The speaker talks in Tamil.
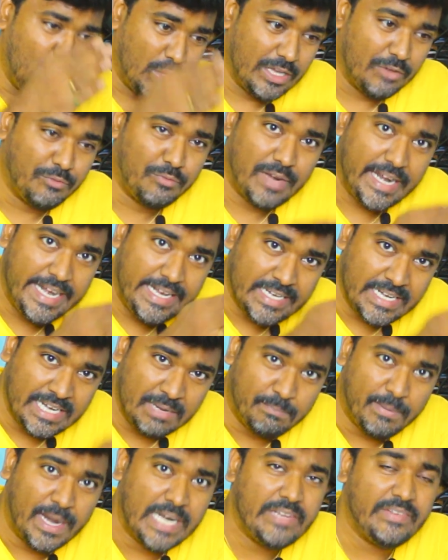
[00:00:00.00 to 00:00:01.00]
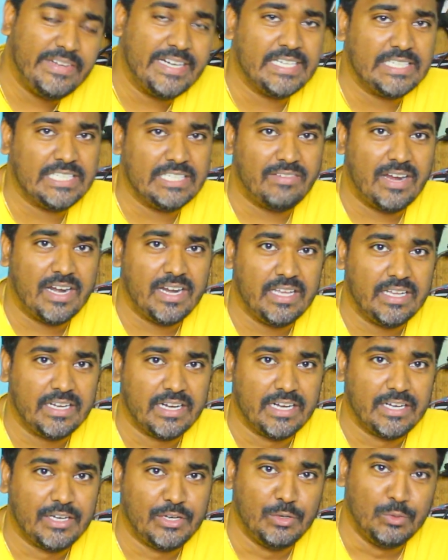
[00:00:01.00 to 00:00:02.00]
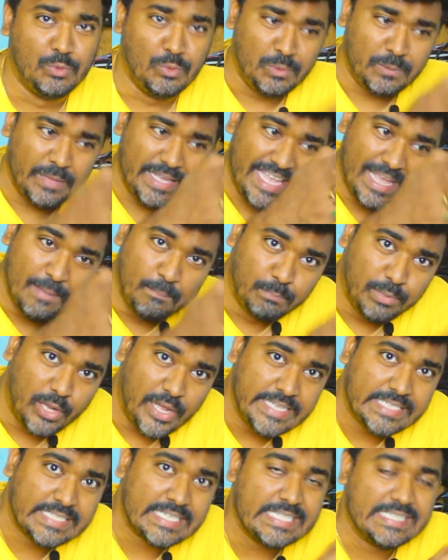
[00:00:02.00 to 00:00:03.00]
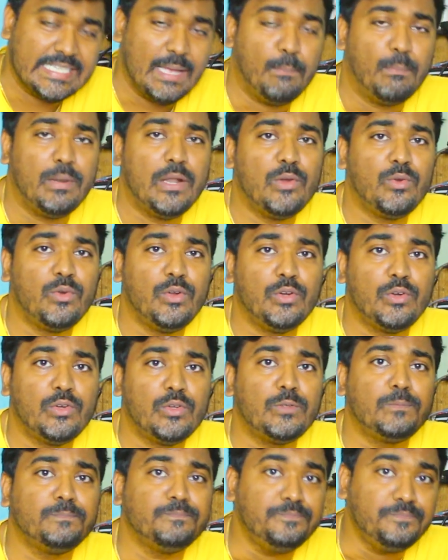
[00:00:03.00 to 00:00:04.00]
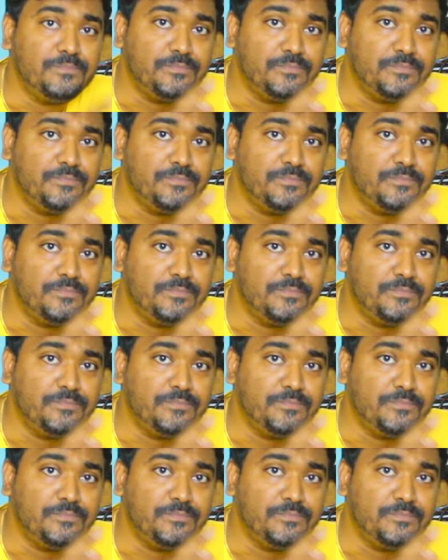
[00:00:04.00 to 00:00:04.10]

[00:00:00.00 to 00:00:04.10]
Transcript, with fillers: உங்கள் ஃப்ளைட்டை நிப்பாட்டி வைக்கிறதுக்கு வாடகை டூ எம்ப்ளாயீஸ்க்கு சம்பளம் கொடுக்கணும்